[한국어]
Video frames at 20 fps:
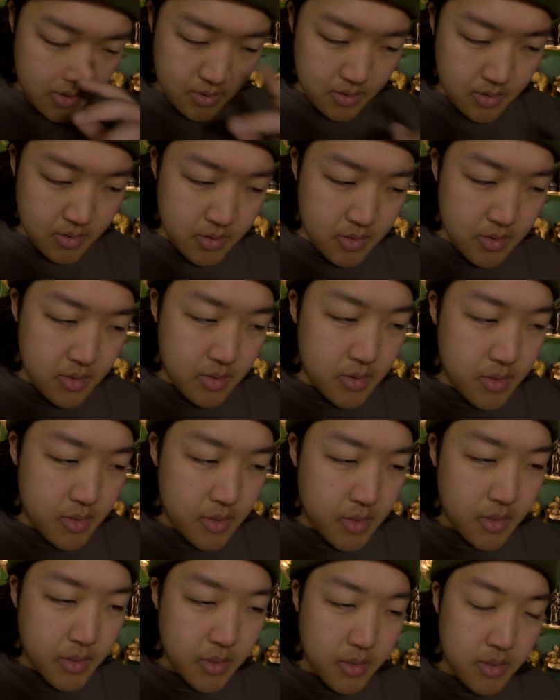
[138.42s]
어,
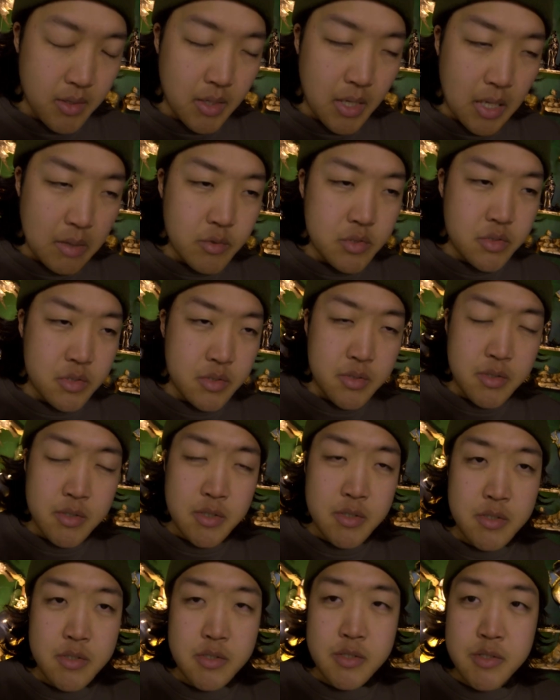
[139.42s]

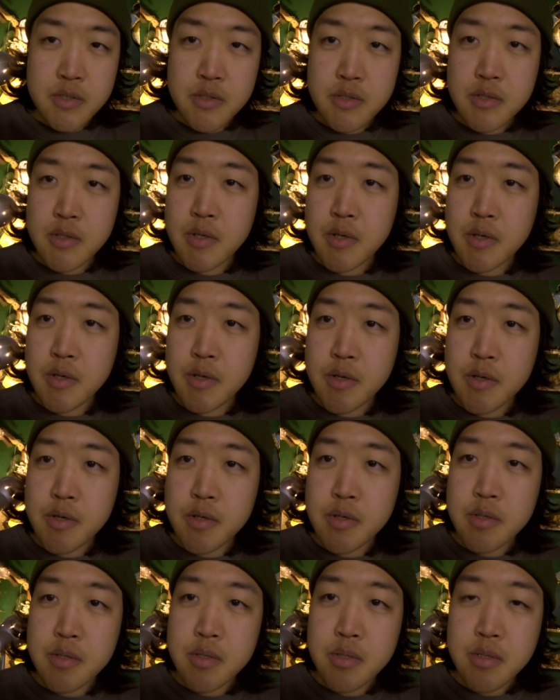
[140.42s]
아무튼 어,
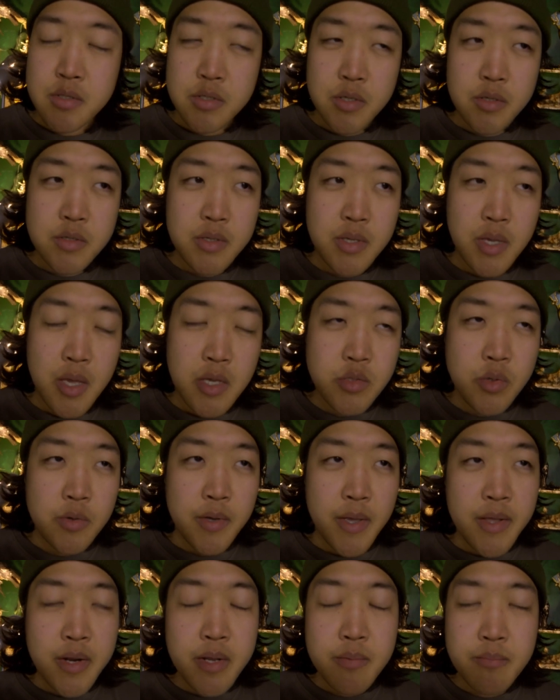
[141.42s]
저는 계속
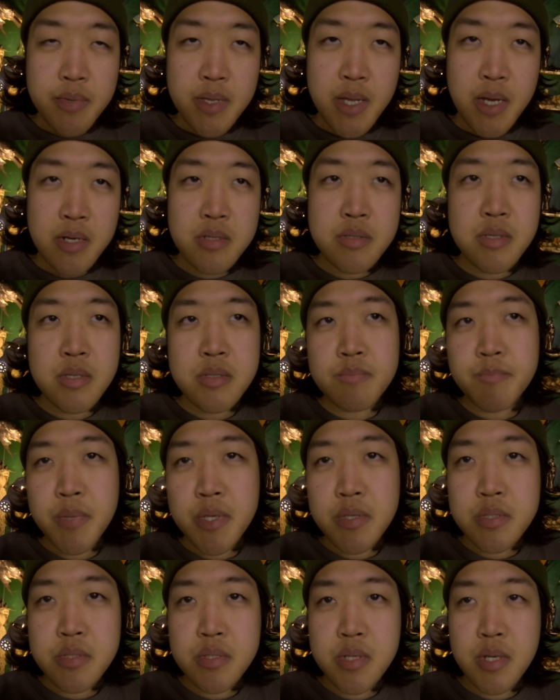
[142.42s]
L&B m 아르테
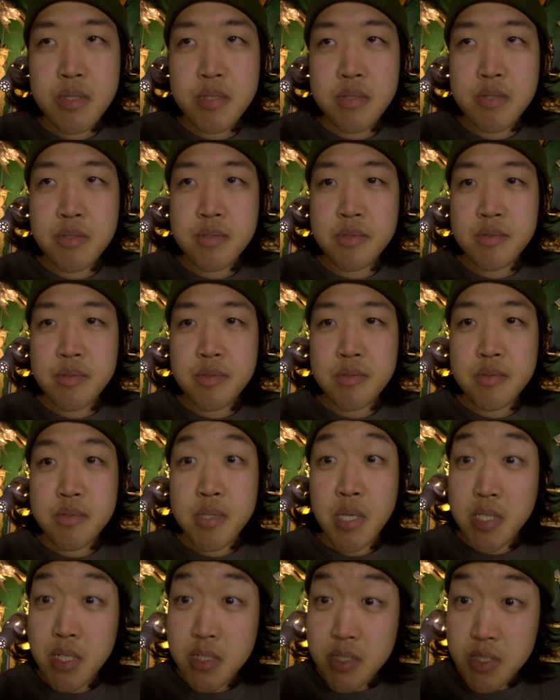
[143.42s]
스페이스라는
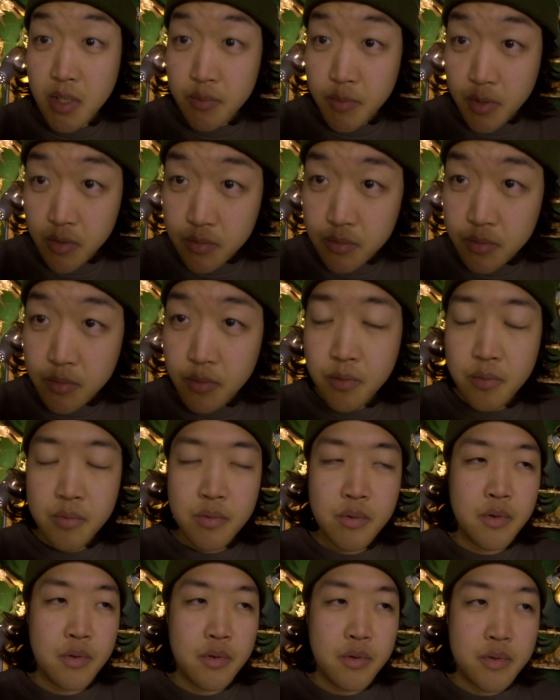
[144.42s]
제작사 명으로
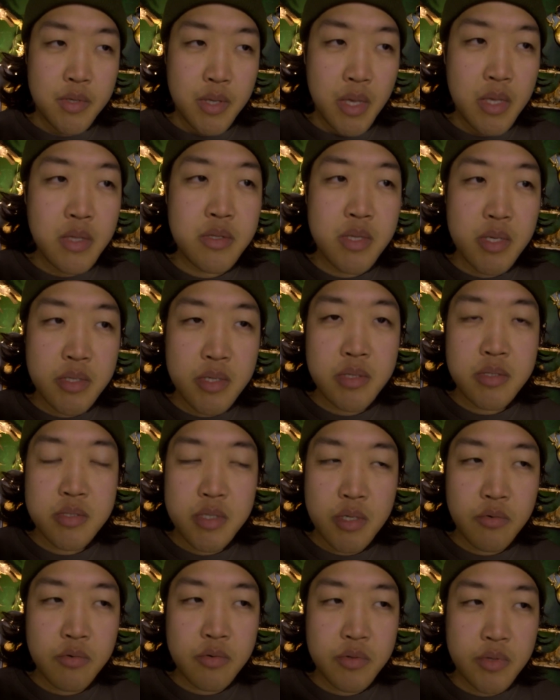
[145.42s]
개인
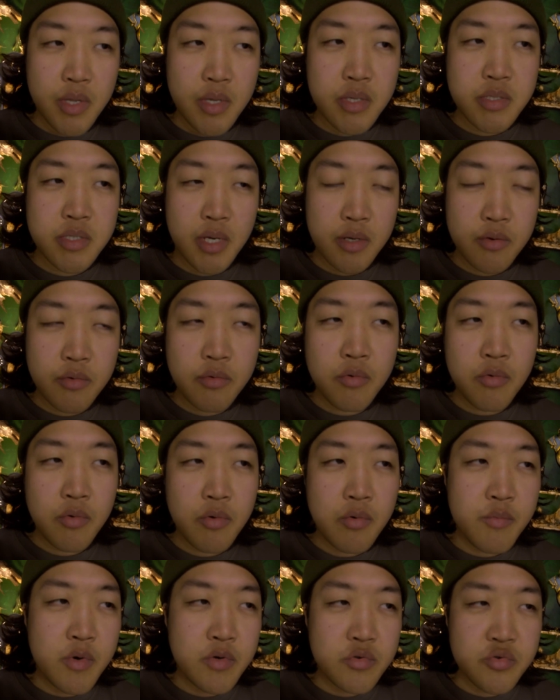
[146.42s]
제작사고 되게 작고
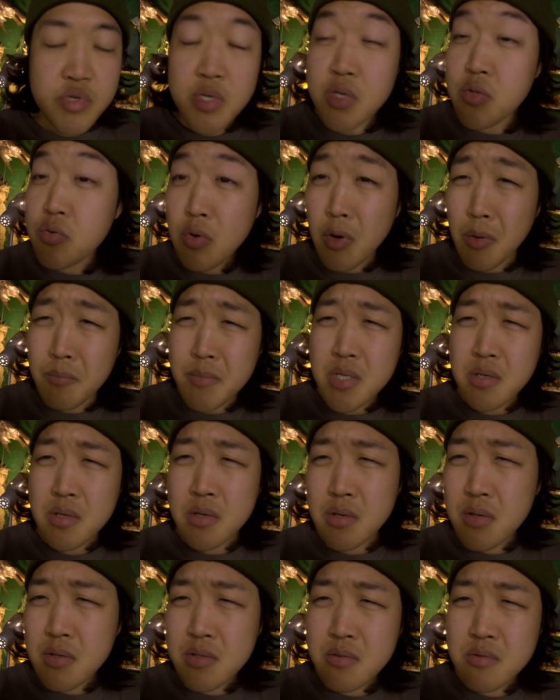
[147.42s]
뭐 수익도 없는
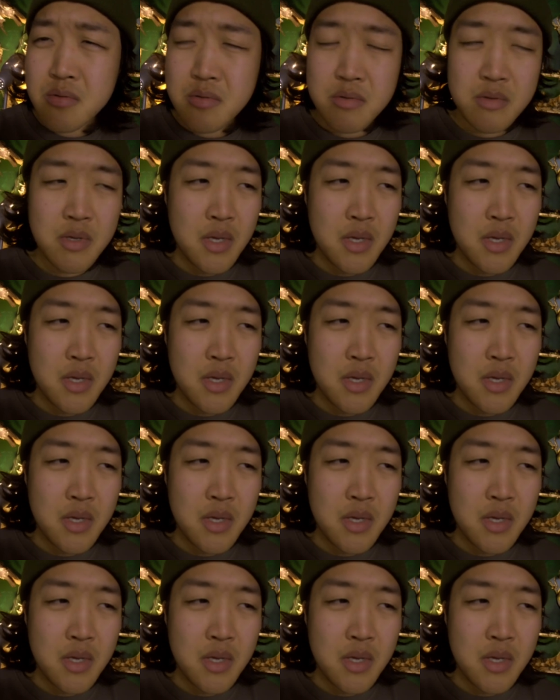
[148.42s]
그런